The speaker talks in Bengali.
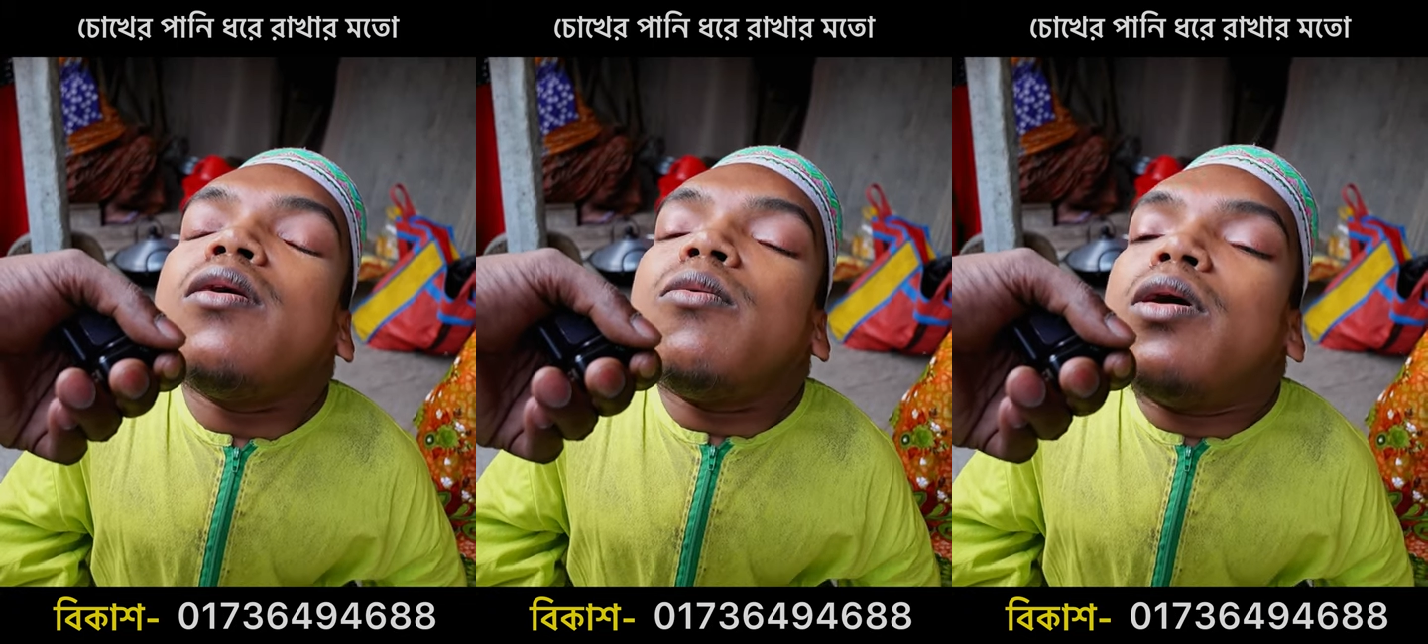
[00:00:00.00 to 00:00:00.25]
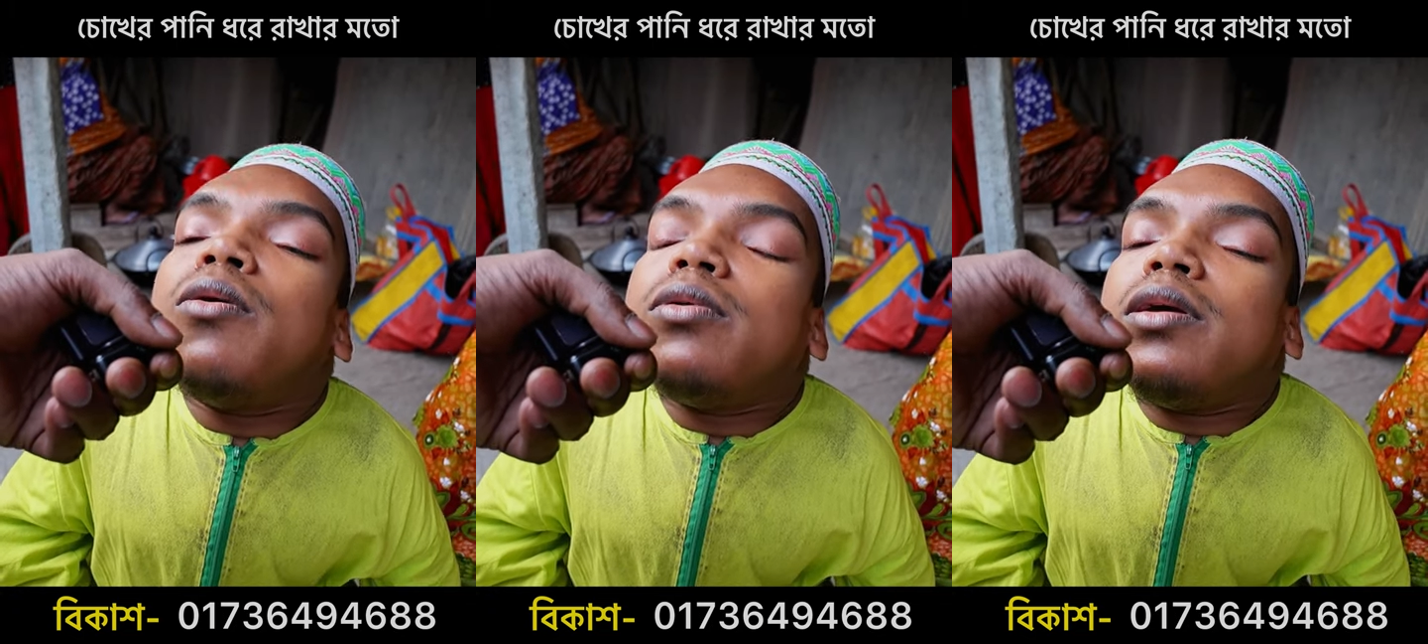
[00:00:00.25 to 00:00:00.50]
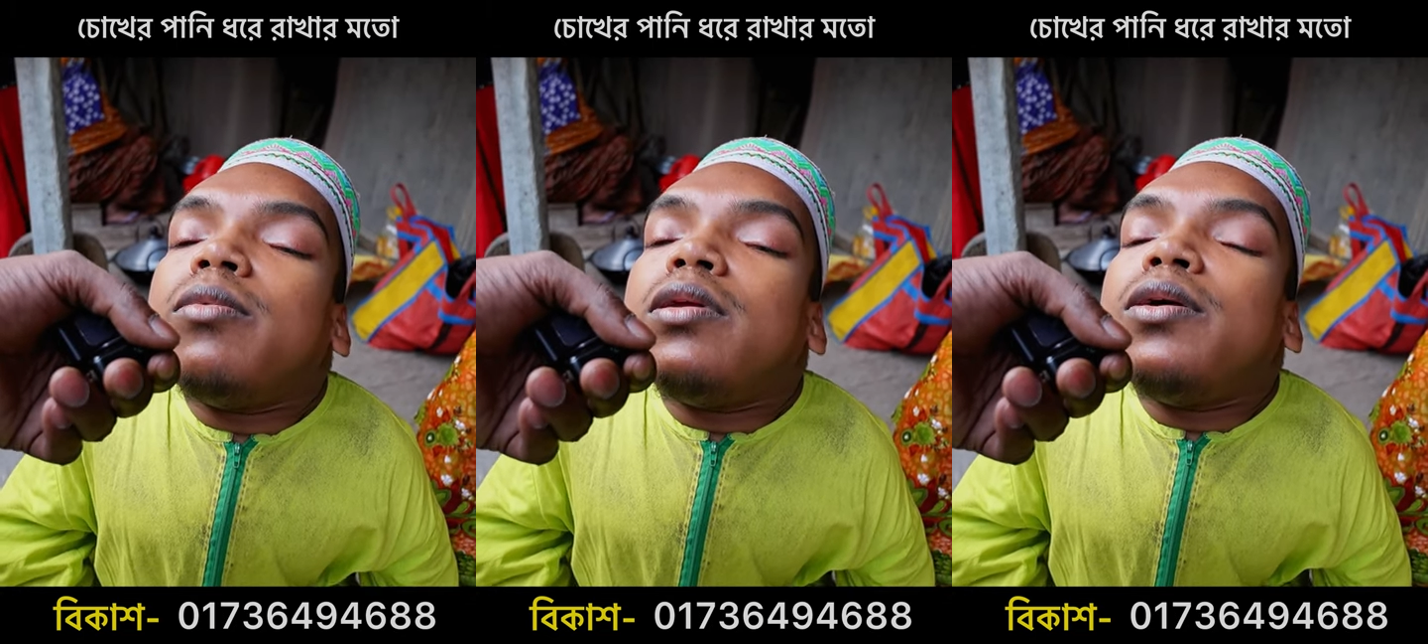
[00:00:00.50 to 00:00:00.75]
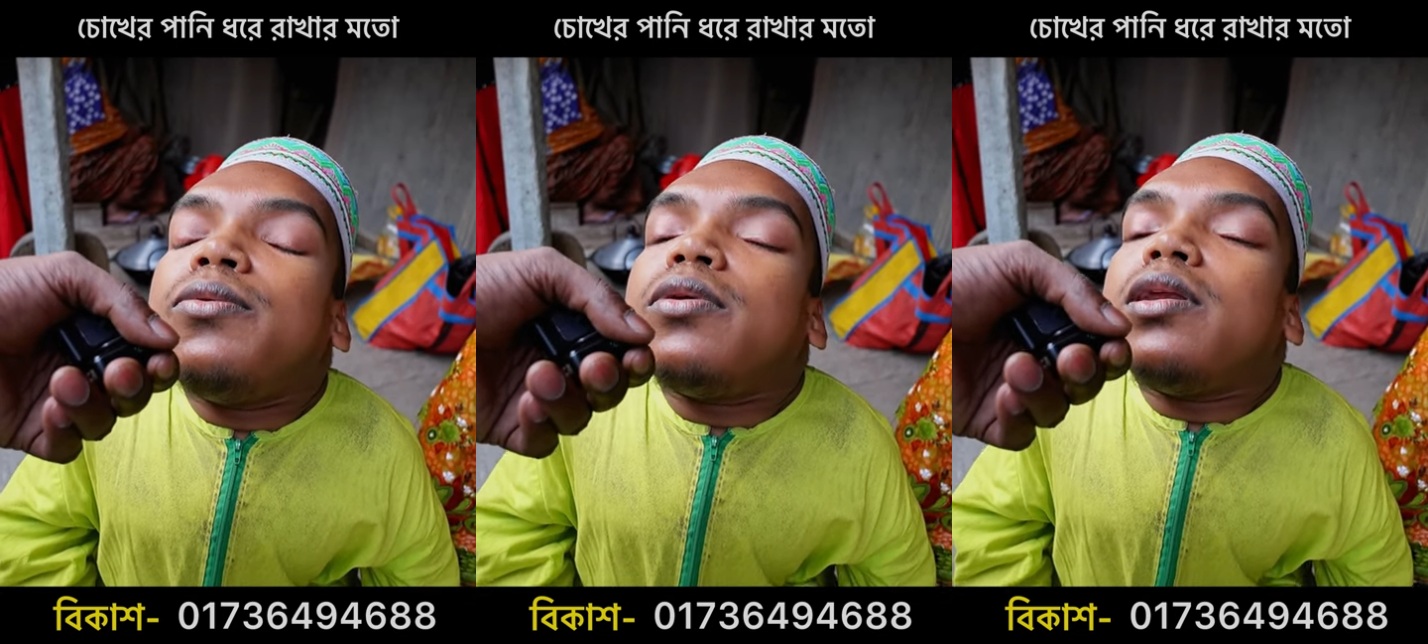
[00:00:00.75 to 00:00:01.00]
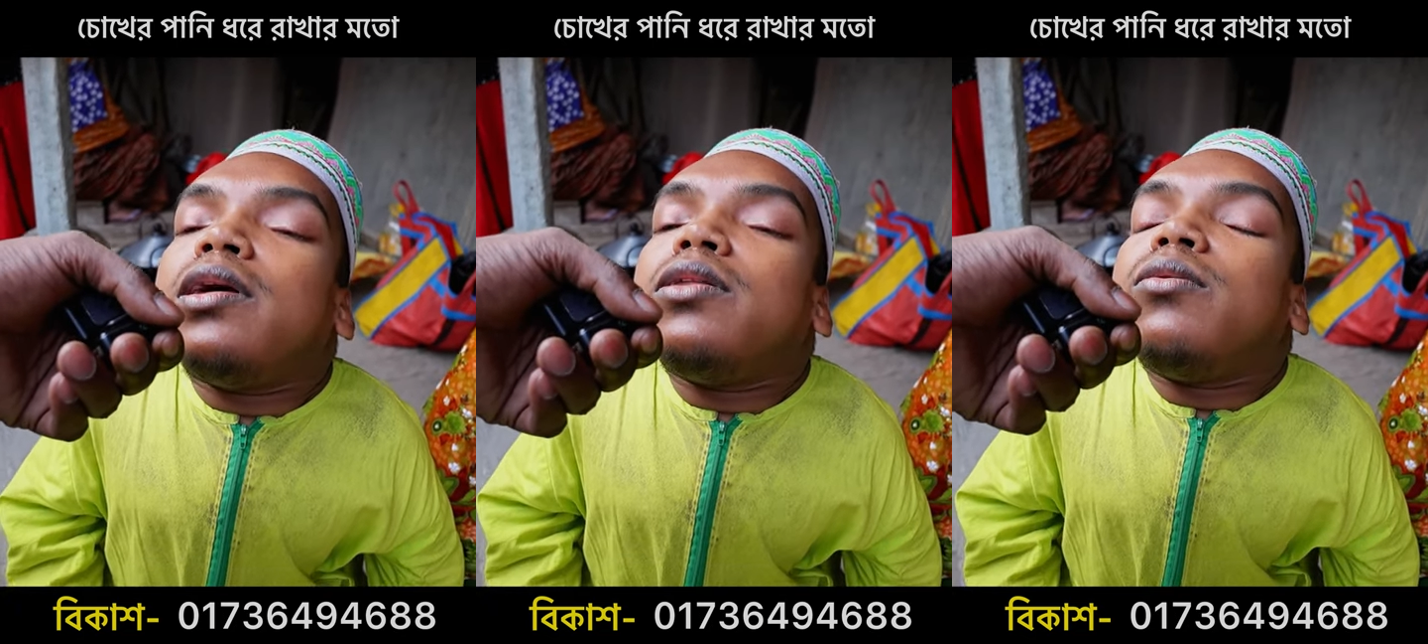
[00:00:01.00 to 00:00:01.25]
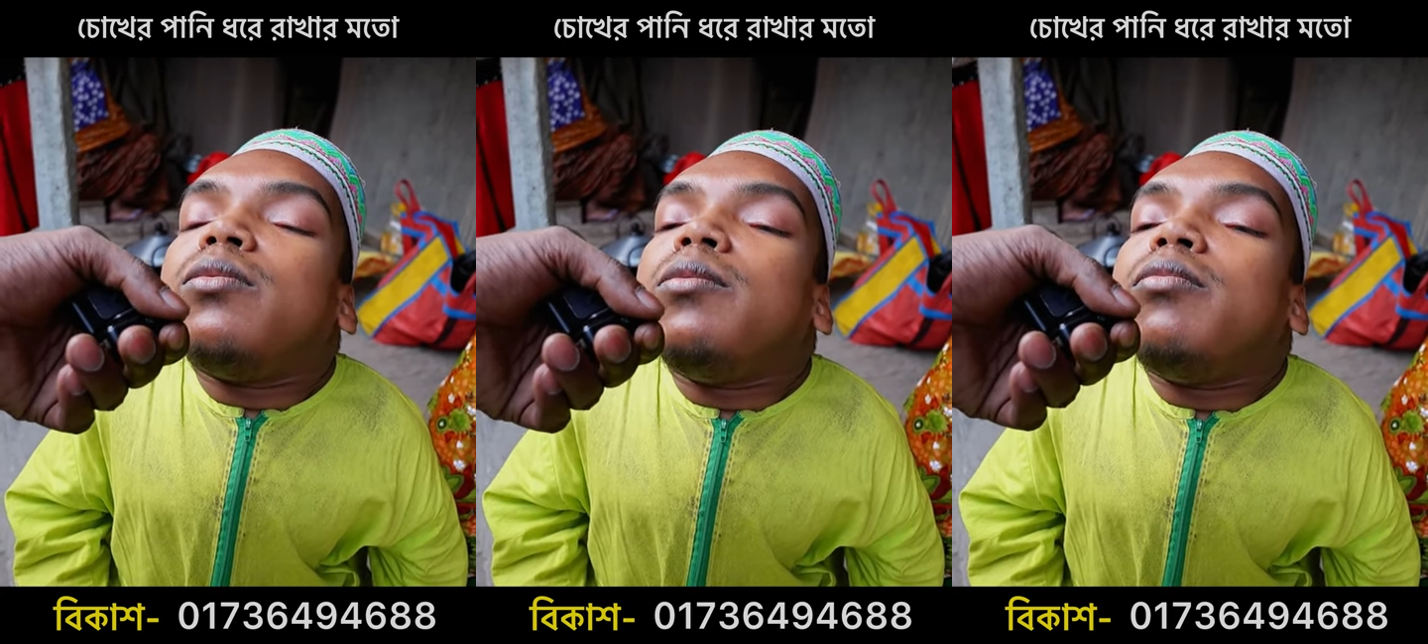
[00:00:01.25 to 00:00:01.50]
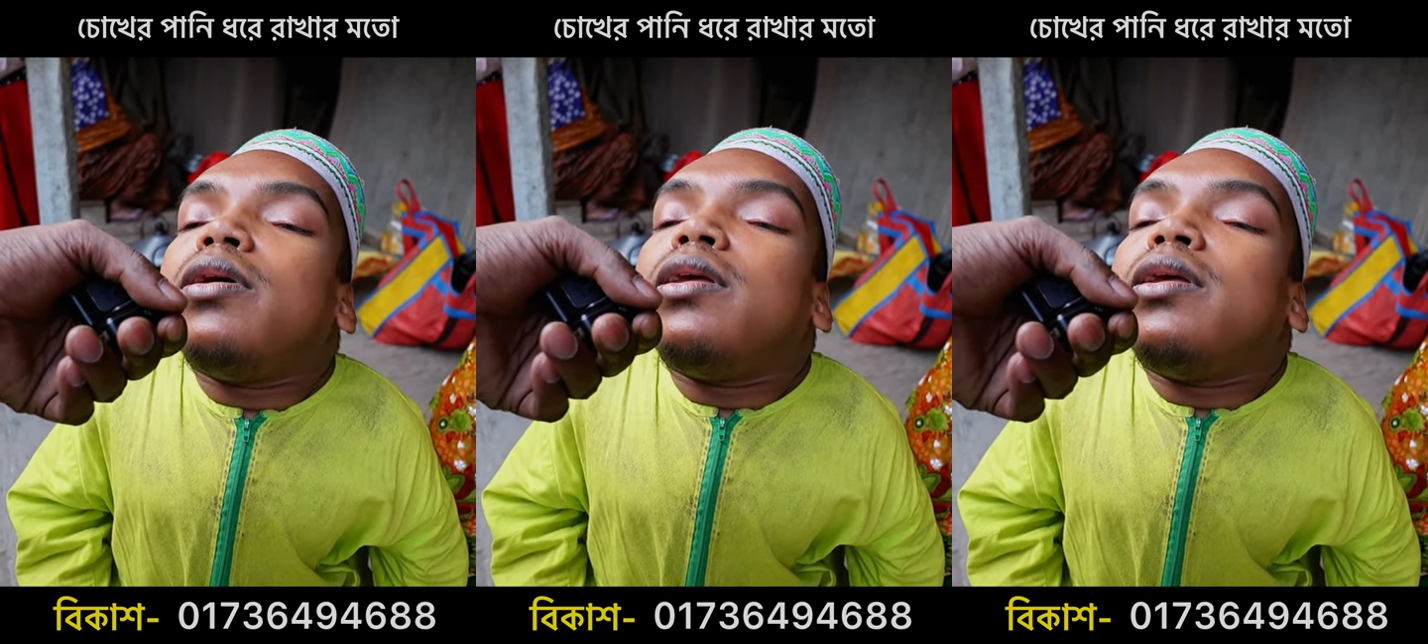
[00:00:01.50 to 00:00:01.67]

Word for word: ويقيمون الصلاة مما